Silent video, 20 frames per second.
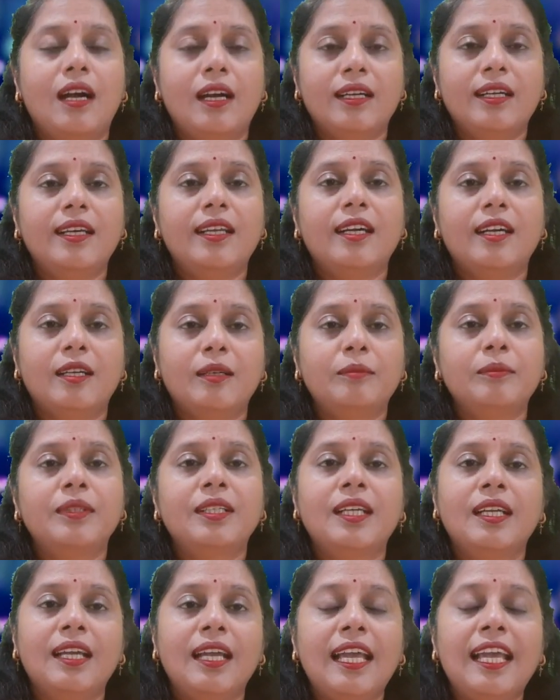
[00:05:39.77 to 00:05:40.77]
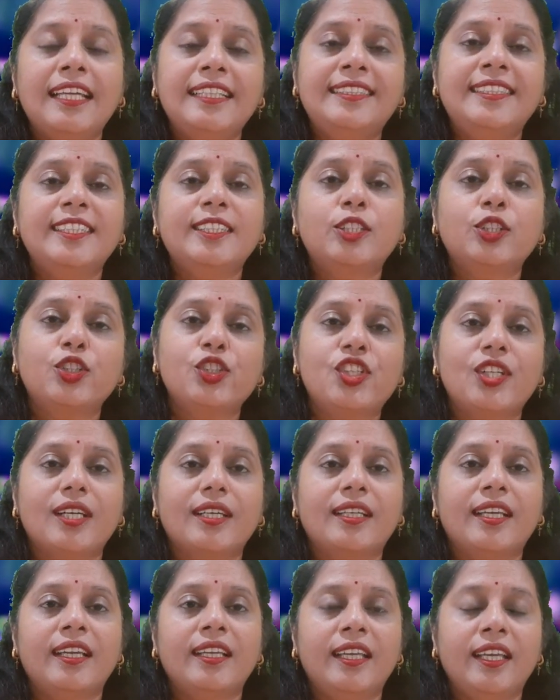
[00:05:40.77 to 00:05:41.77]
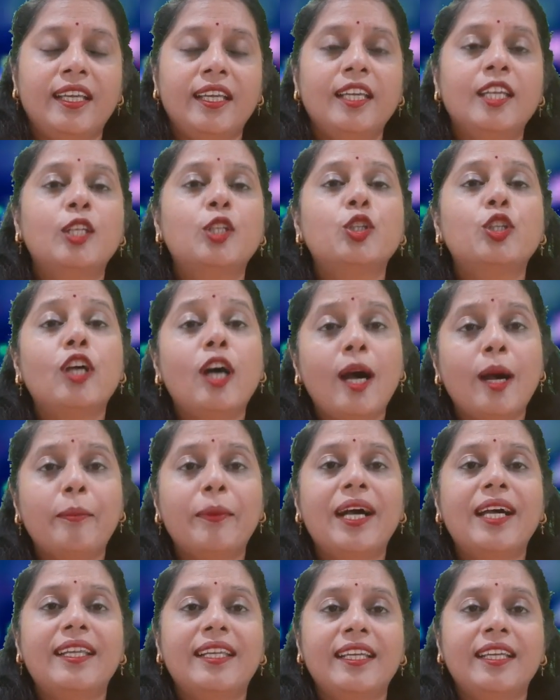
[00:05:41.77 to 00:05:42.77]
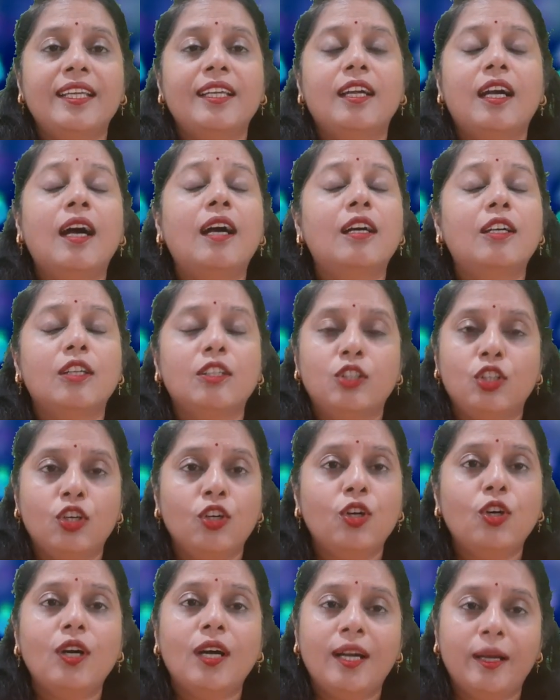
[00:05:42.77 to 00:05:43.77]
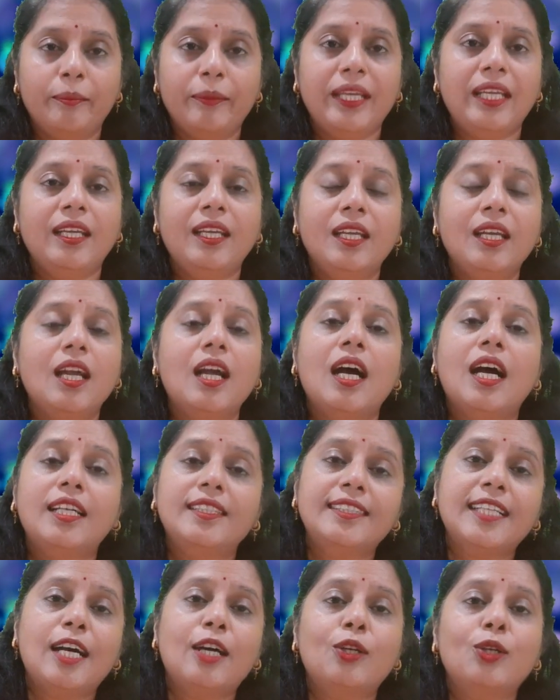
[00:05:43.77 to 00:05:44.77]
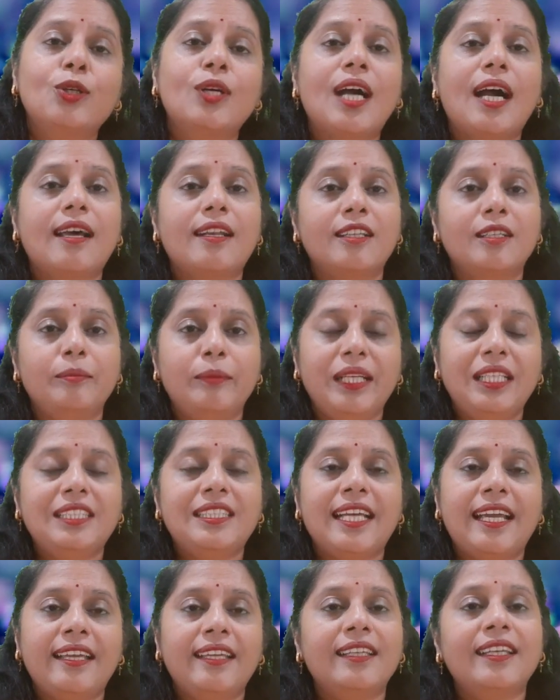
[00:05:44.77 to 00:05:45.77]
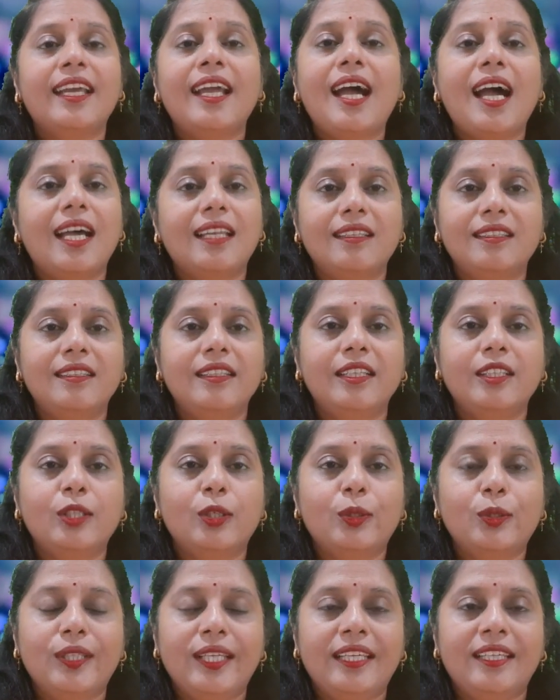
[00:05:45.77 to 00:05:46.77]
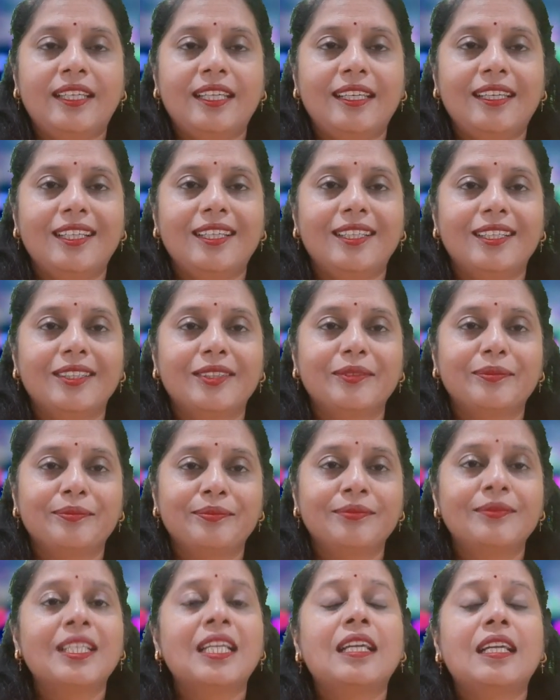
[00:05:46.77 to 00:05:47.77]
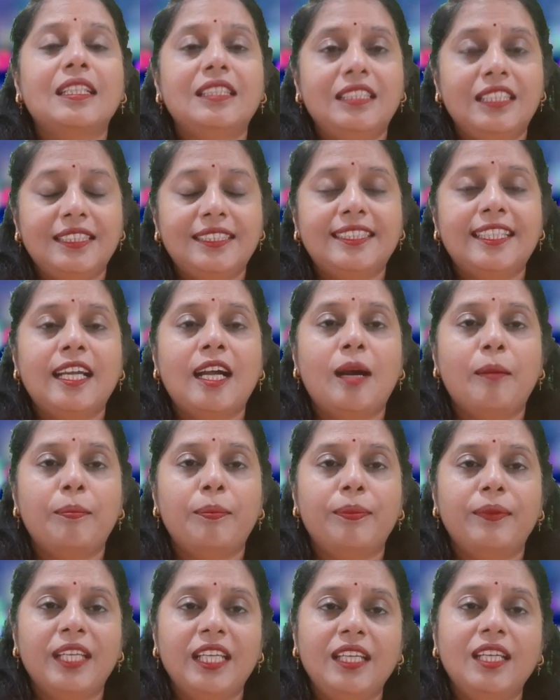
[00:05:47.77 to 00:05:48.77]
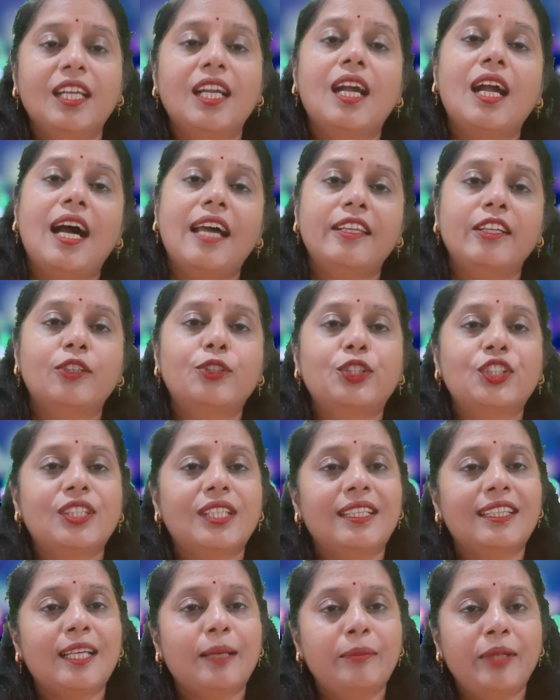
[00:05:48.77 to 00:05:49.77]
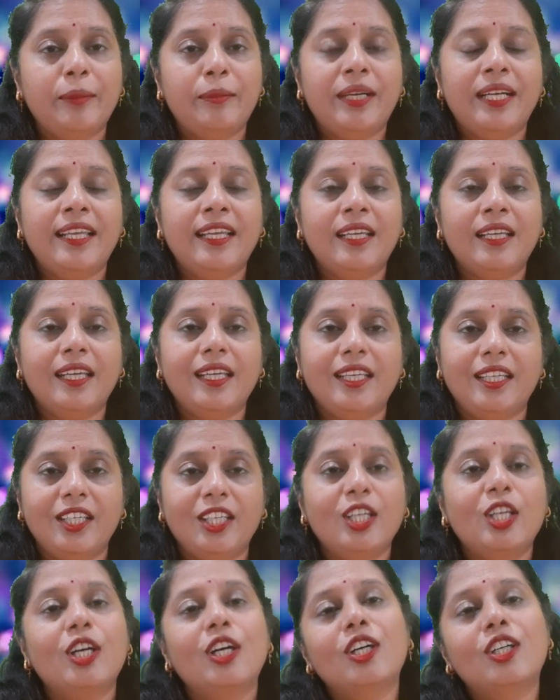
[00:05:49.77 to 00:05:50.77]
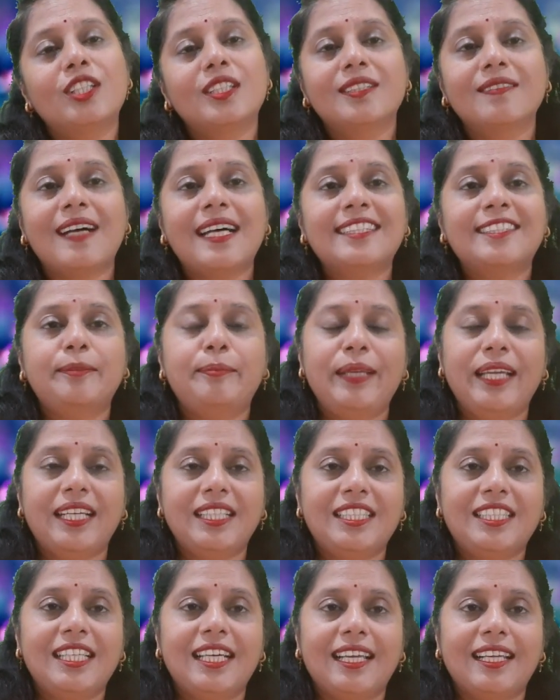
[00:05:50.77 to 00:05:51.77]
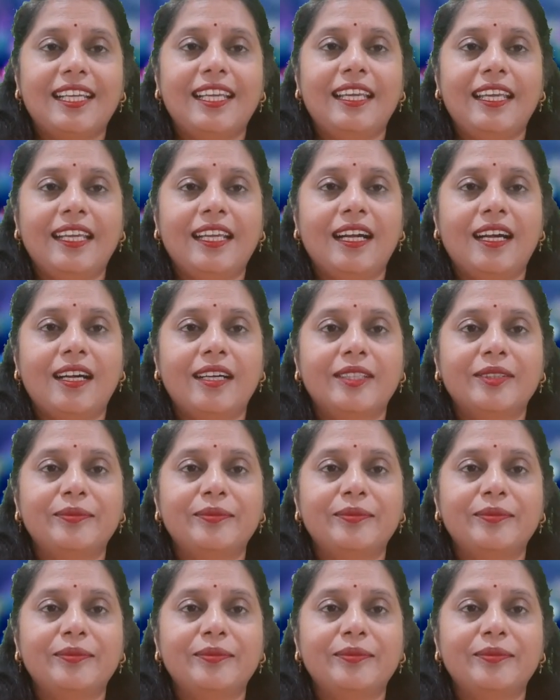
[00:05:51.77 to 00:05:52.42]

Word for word: अगर हम ऐसी सोच रखेंगे तो हमारे तो हमें हजारों कारण मिल जाएंगे आनंदित होने के जिससे अपनी कार्यकुशलता भी बढ़ेगी और स्वास्थ्य भी अच्छा रहेगा